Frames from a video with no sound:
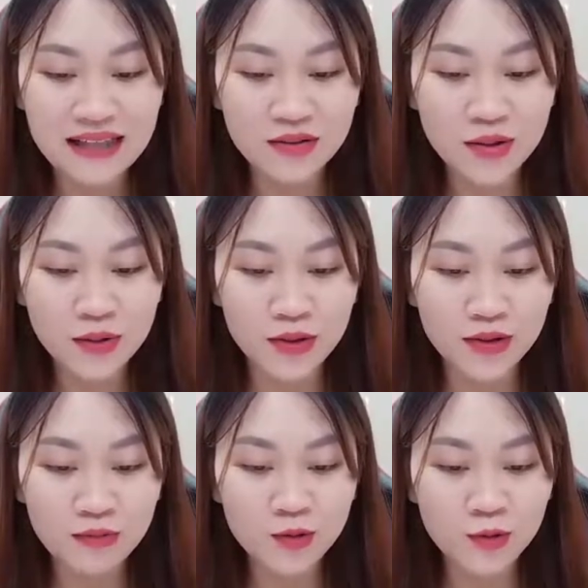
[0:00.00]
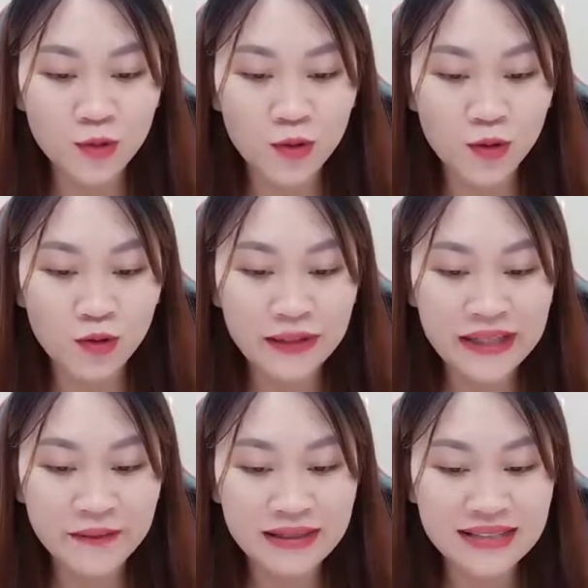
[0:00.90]
sôi nổi thúc giục cô cũng
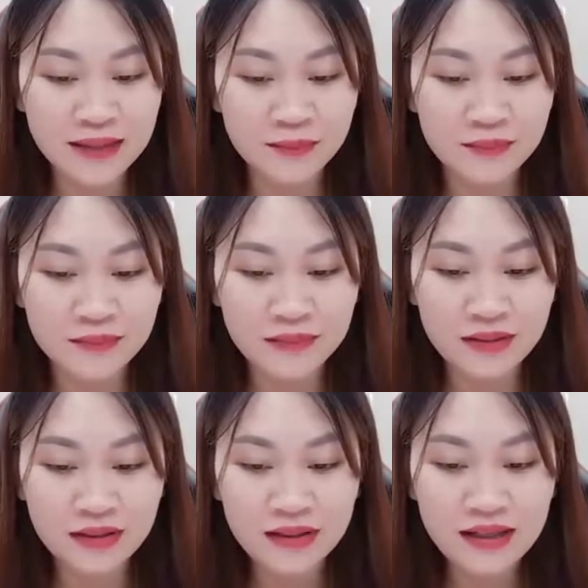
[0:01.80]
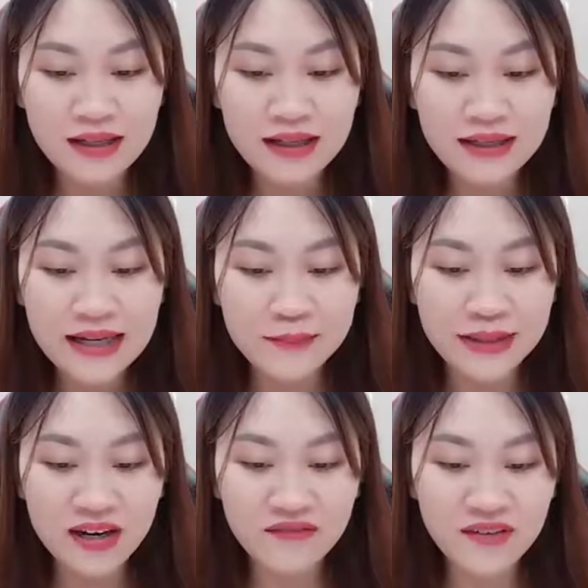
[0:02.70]
đi qua xem. Để
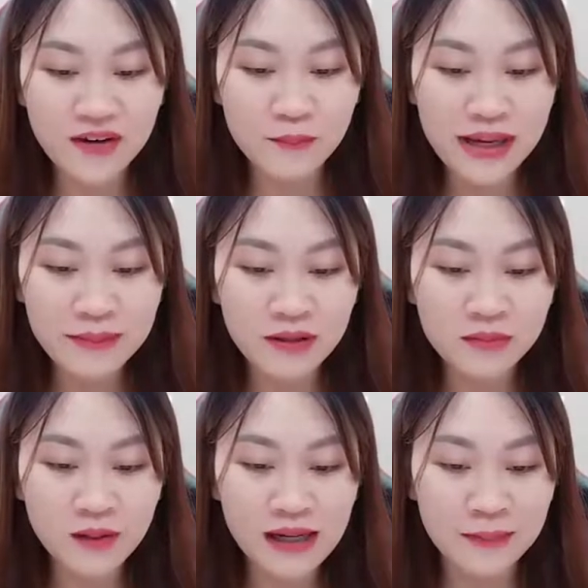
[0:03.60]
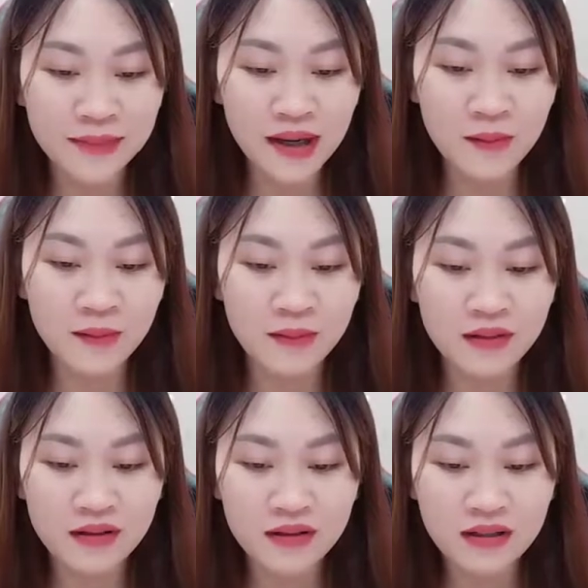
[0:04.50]
mèo vào phòng bếp không tốt lắm đâu.
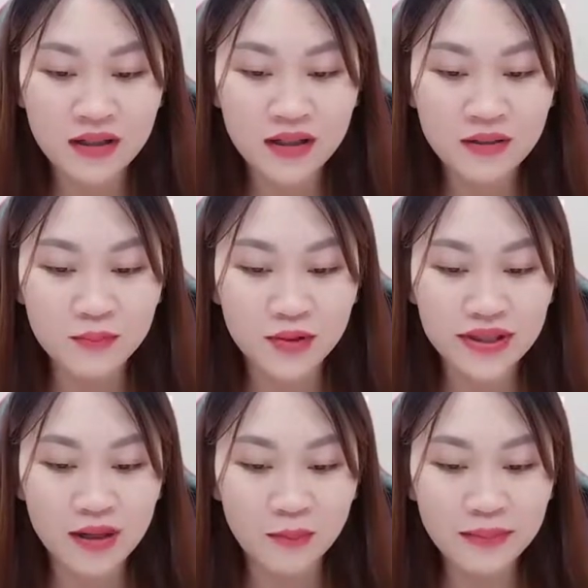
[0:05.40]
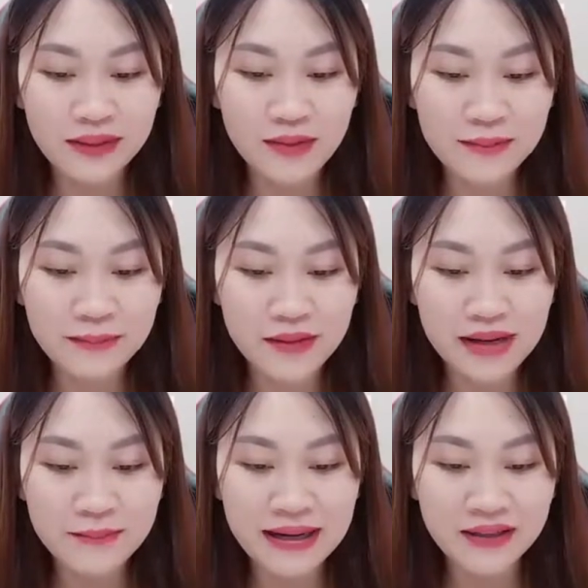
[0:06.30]
Một đống bình luận mèo
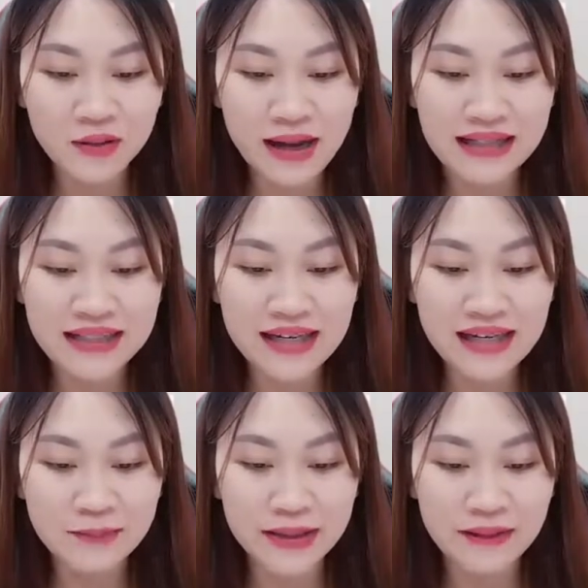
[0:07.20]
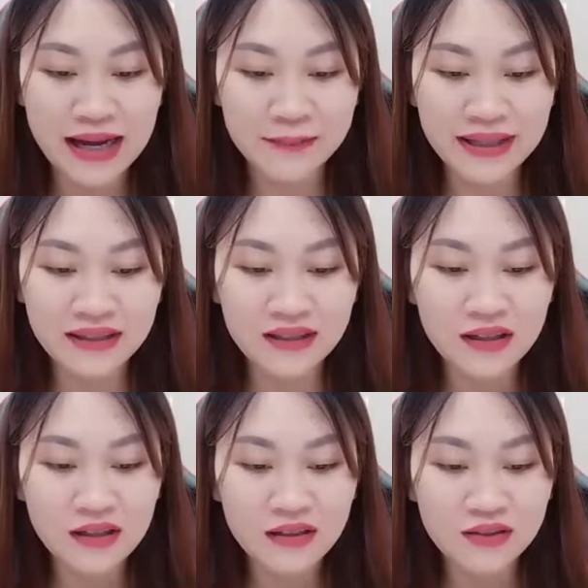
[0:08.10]
ham ăn quả nhiên là mèo ham ăn,
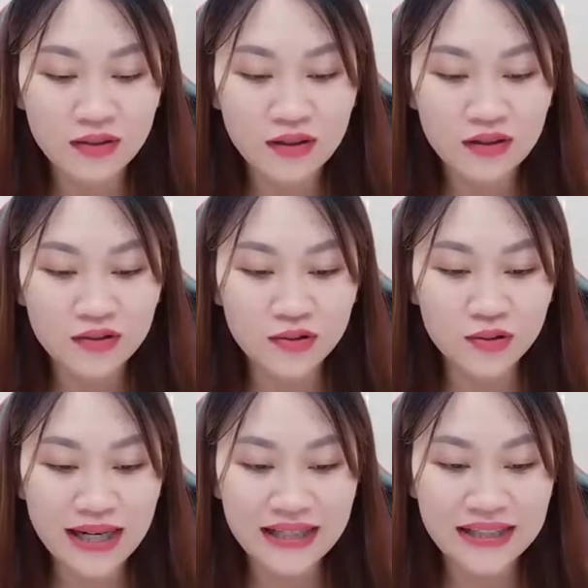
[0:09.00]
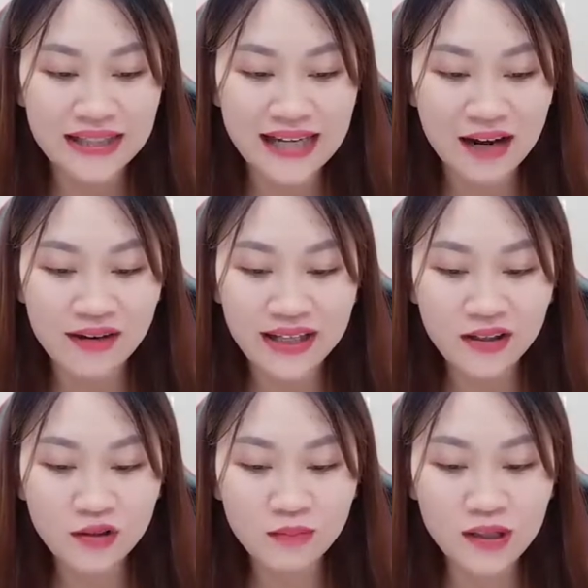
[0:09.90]
dù thoạt nhìn cao
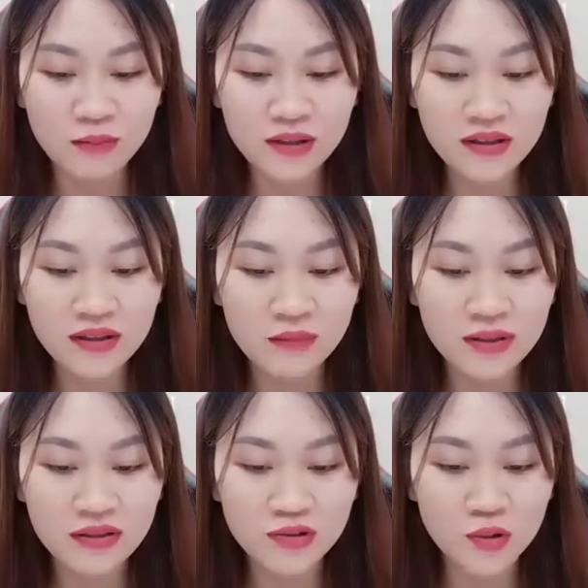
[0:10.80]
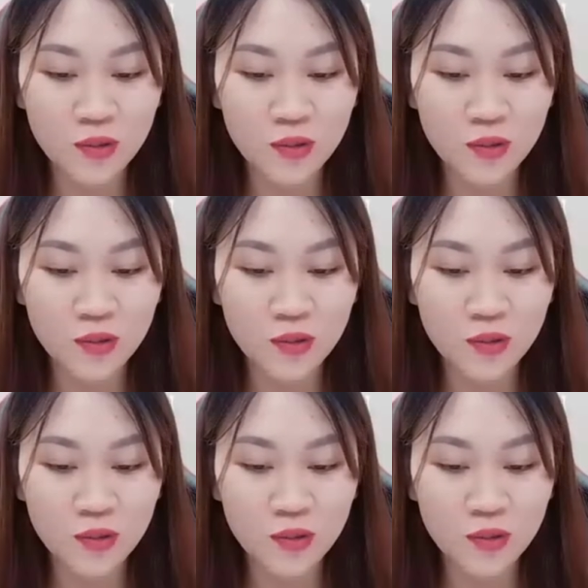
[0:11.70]
lãnh cũng chống cự không được dụ